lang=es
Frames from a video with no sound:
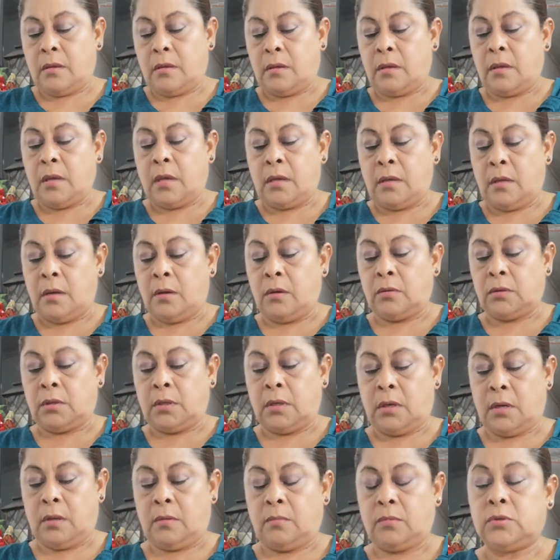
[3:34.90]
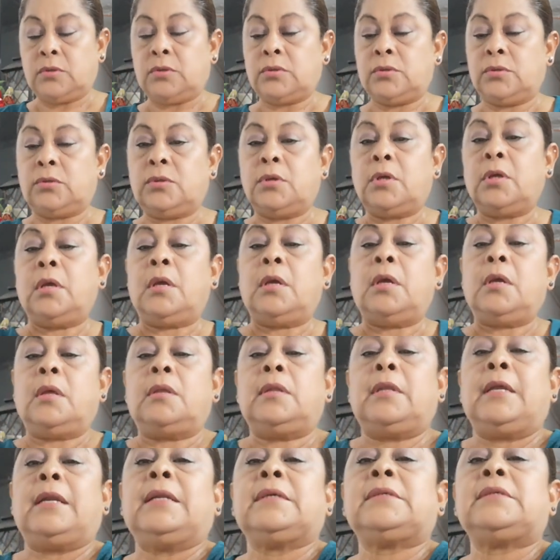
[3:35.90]
Y ahí lo tenemos.
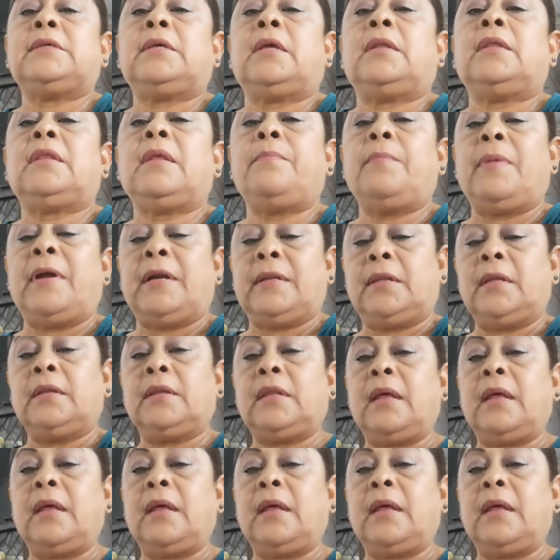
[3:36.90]
De la siguiente parte